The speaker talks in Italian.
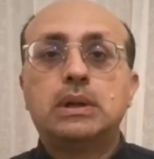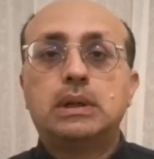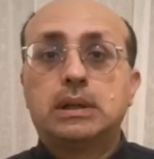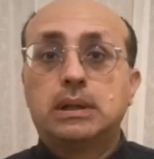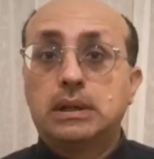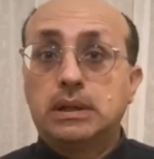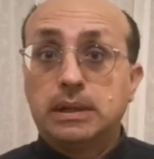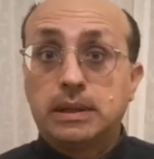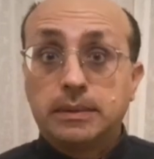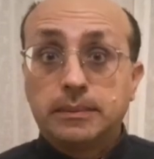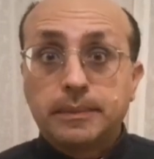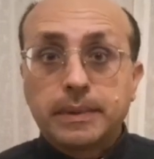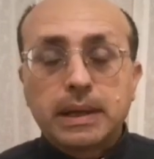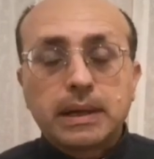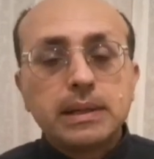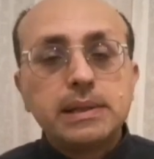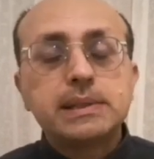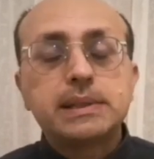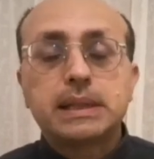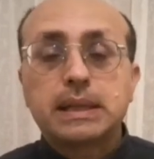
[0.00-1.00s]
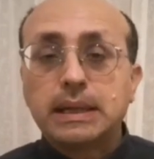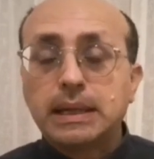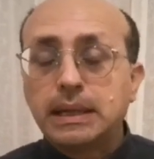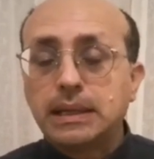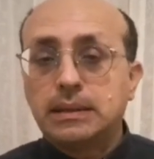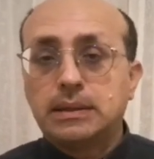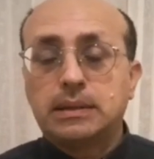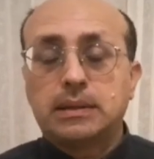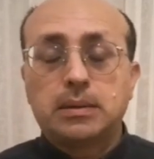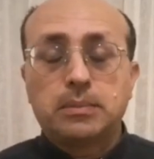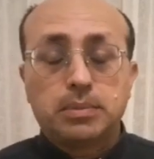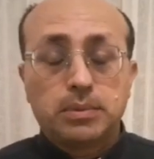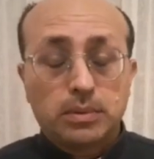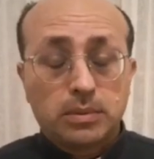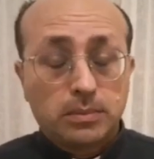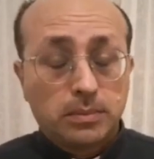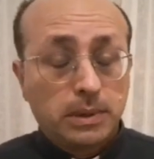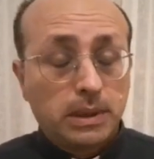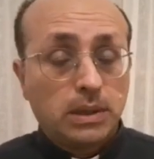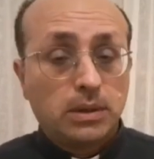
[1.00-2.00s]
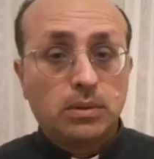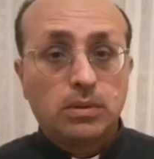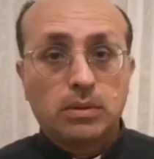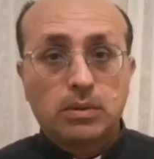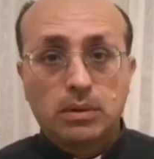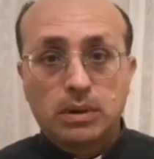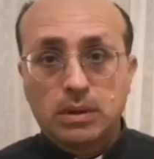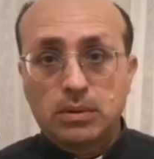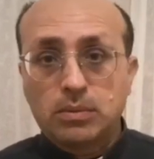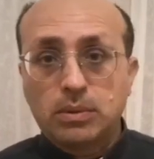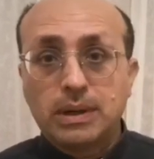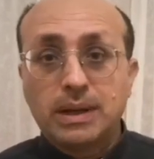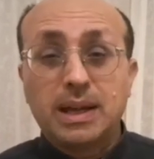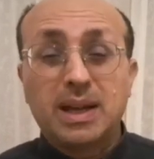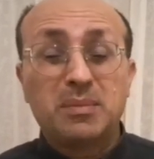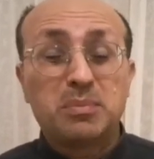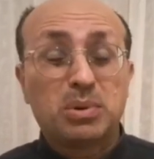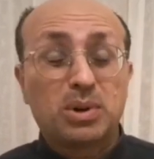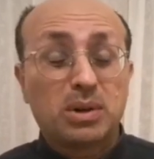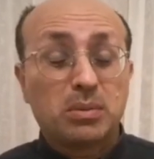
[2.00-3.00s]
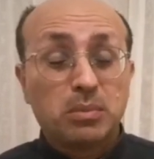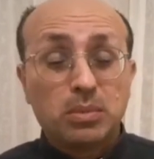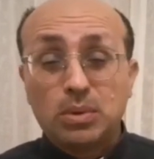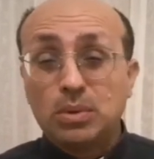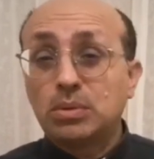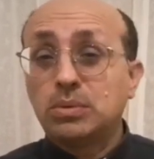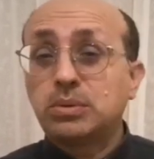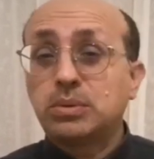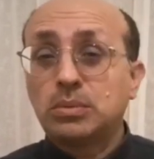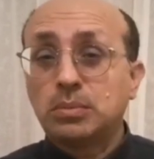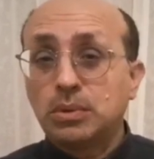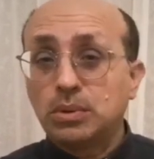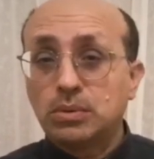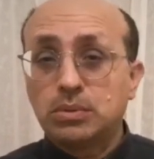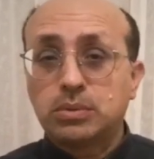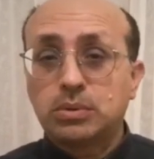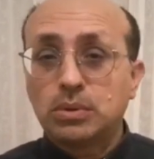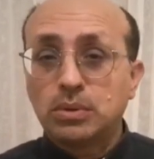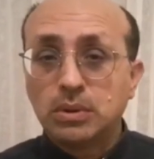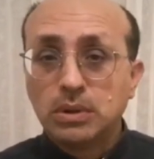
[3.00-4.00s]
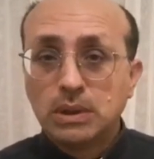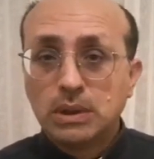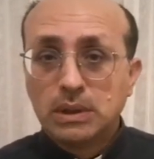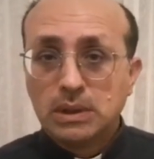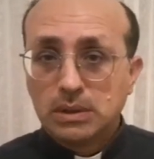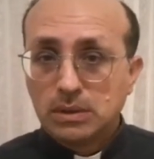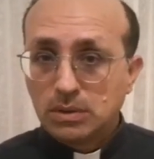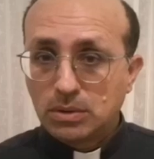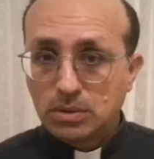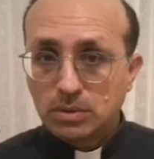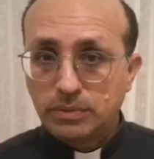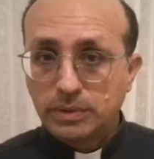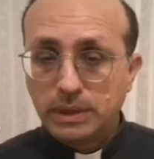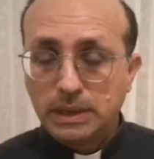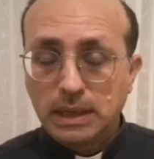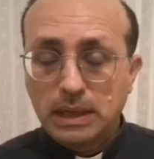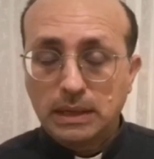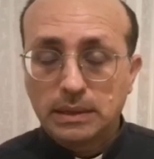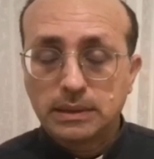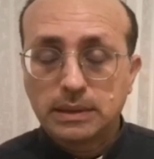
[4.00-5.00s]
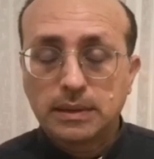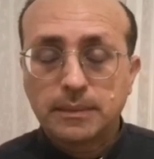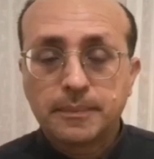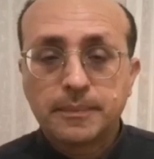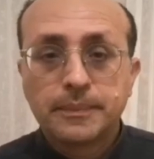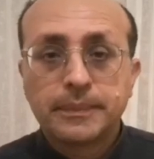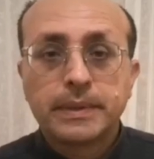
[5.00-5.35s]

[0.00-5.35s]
ehm, risalente più o meno a quell'epoca, molto molto rovinata.